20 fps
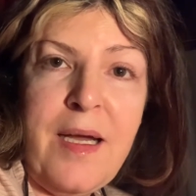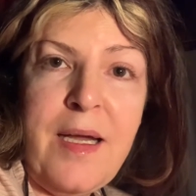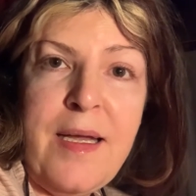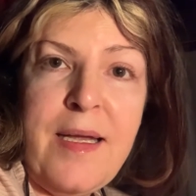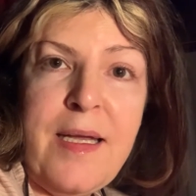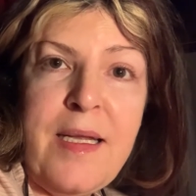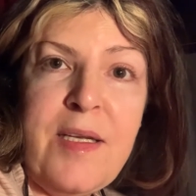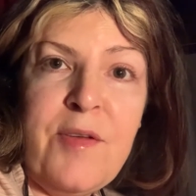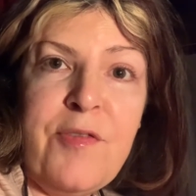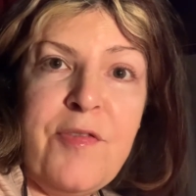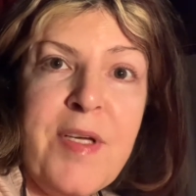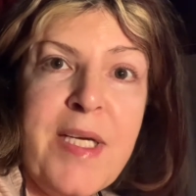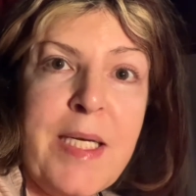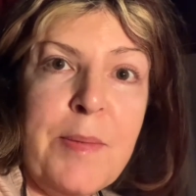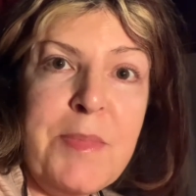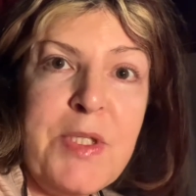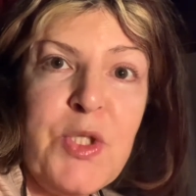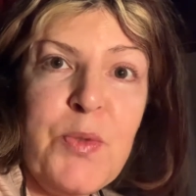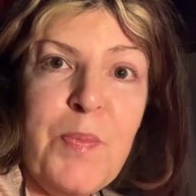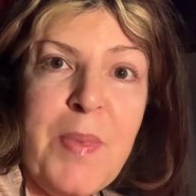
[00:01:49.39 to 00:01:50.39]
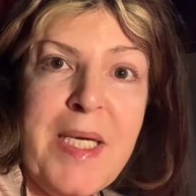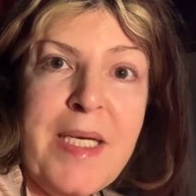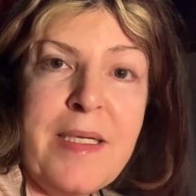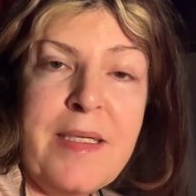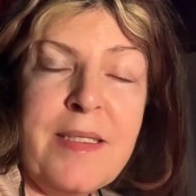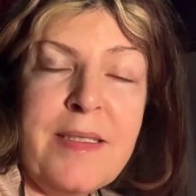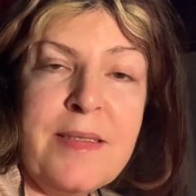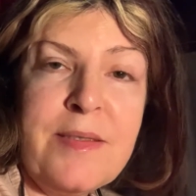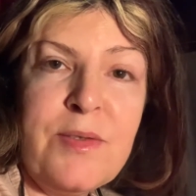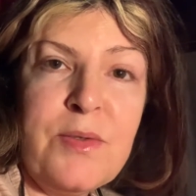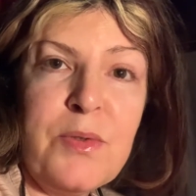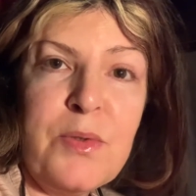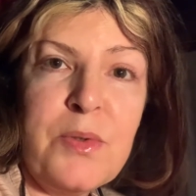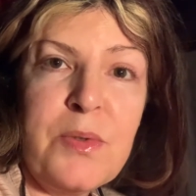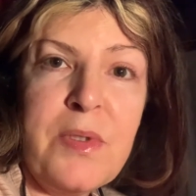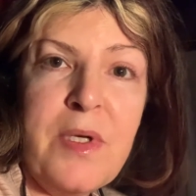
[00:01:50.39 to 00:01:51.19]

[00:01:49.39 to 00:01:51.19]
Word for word: Ele fica me esperando